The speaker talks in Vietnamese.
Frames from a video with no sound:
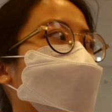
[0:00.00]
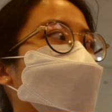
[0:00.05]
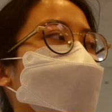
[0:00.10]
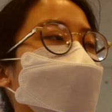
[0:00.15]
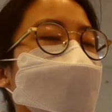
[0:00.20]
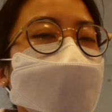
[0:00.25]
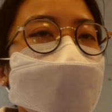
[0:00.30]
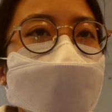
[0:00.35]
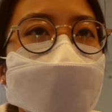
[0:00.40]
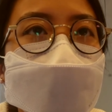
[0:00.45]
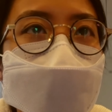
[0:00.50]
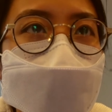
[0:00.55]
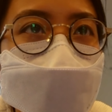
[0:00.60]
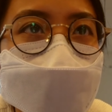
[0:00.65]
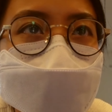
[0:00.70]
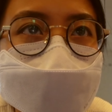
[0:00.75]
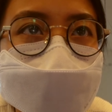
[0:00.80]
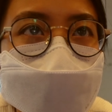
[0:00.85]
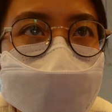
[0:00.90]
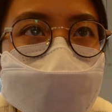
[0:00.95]
Thế nên là
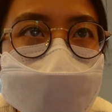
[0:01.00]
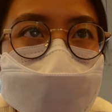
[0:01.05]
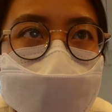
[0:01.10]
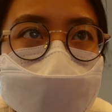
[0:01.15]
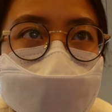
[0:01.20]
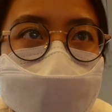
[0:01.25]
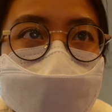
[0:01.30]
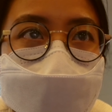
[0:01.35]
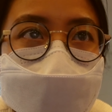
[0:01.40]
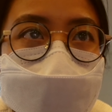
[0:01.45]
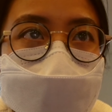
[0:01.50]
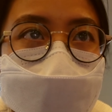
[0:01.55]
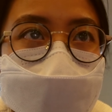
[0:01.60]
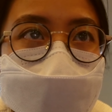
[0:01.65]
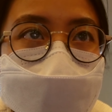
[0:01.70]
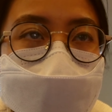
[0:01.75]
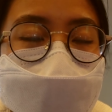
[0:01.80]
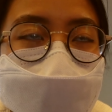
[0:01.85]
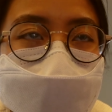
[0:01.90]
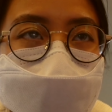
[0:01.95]
mình thấy cái nước
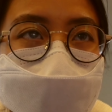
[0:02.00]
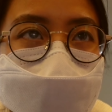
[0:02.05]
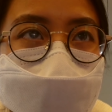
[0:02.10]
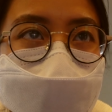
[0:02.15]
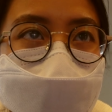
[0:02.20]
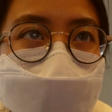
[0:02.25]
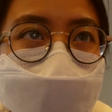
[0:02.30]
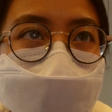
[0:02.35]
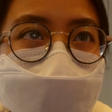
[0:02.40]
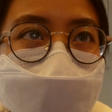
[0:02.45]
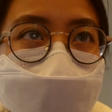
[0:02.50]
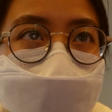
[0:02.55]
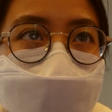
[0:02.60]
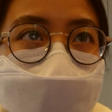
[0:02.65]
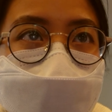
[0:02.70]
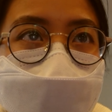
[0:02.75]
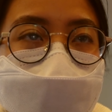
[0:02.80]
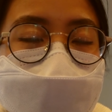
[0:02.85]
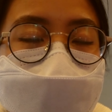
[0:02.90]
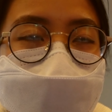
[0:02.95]
ở cái
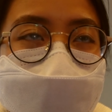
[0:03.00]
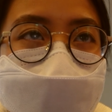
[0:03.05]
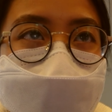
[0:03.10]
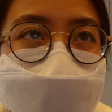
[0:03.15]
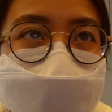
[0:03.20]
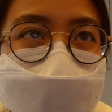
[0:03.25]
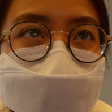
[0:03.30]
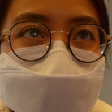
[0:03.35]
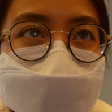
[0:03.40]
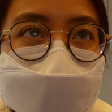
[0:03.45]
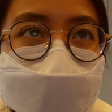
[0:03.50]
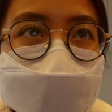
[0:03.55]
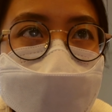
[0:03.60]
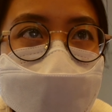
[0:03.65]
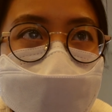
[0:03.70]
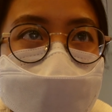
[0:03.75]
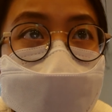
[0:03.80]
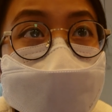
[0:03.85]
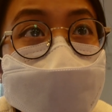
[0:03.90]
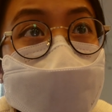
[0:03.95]
kiểu mùa
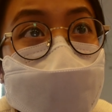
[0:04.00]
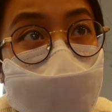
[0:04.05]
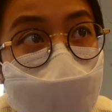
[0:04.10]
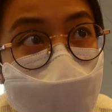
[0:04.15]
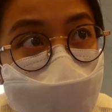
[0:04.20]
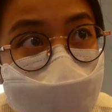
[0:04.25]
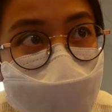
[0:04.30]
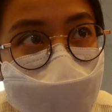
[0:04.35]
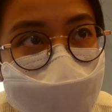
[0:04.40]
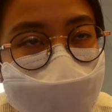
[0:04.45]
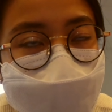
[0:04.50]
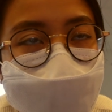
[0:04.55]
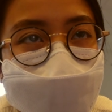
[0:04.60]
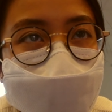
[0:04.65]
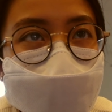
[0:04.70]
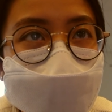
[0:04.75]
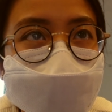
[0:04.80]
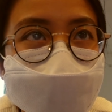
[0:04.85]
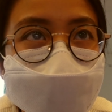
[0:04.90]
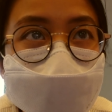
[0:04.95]
đông ở đây thì không lạnh nhưng
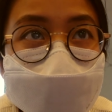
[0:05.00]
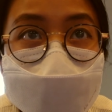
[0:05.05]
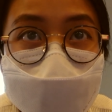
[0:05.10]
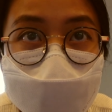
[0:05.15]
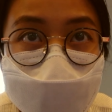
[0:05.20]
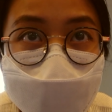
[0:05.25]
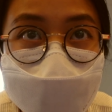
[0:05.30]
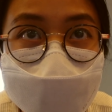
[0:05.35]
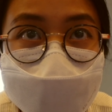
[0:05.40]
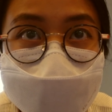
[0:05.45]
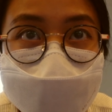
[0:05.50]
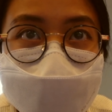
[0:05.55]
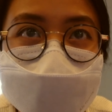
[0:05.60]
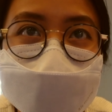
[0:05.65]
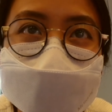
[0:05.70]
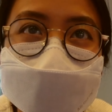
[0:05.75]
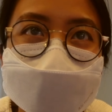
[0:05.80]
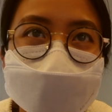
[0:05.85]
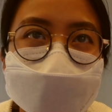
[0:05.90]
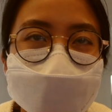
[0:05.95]
mà nó rất là ẩm, có
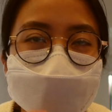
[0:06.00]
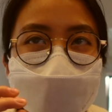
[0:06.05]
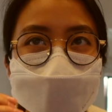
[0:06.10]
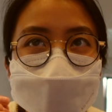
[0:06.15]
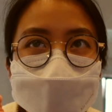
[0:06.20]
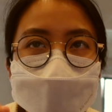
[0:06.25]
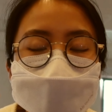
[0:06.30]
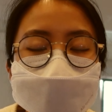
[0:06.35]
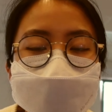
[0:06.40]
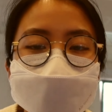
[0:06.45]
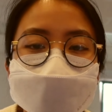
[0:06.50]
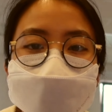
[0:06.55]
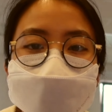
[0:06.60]
nghĩa là kiểu hình